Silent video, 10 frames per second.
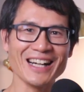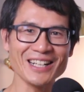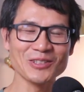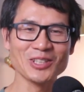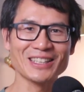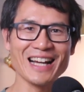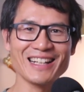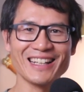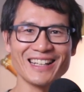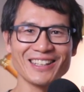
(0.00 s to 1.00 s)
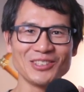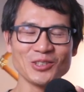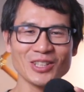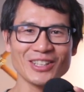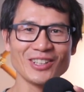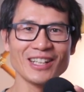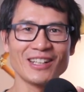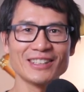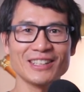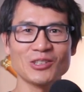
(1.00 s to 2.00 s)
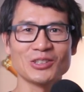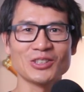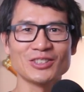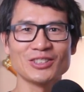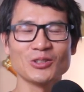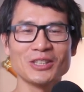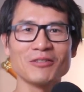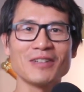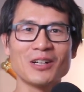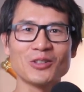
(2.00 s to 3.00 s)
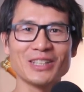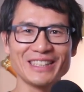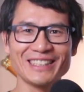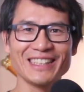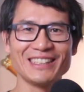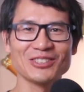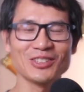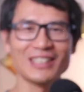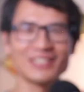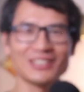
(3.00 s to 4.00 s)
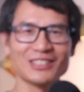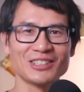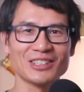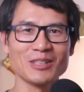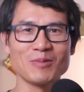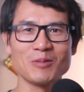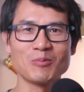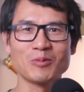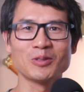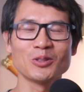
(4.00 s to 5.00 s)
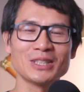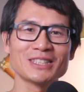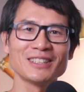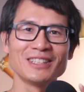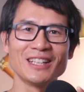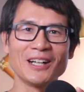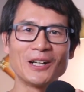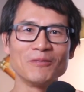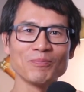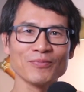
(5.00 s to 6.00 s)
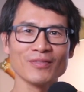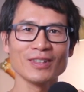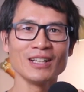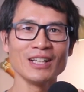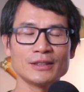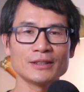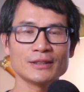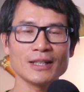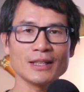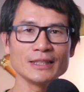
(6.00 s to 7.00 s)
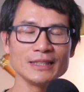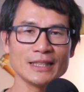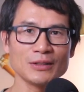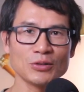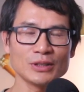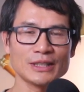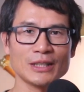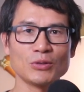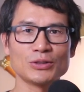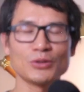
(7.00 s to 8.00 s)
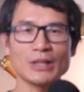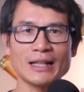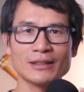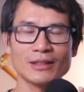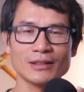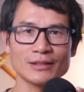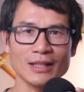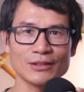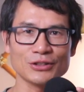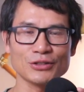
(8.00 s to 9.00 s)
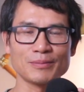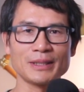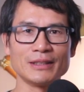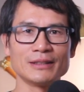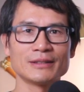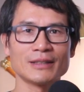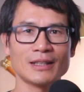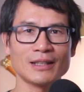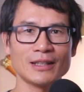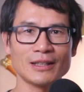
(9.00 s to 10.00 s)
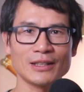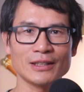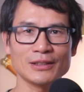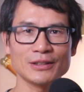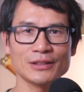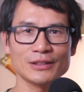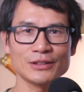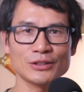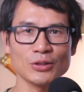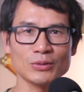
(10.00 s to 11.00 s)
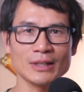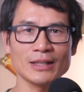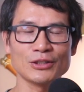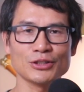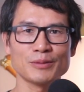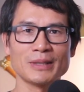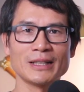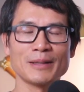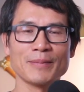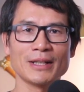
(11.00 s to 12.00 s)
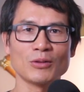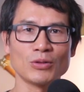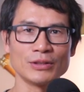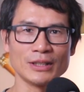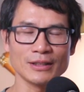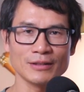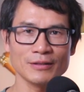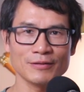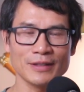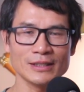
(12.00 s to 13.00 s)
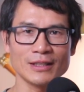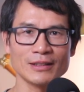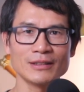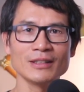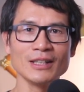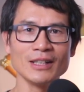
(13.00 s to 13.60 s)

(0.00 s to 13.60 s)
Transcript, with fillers: 他给我带来很多流量啊。那我同时我也反馈一点，虽然是根本不对称的啊。大概一年多前我就看到了他的视频，那从他的视频里面我能非常。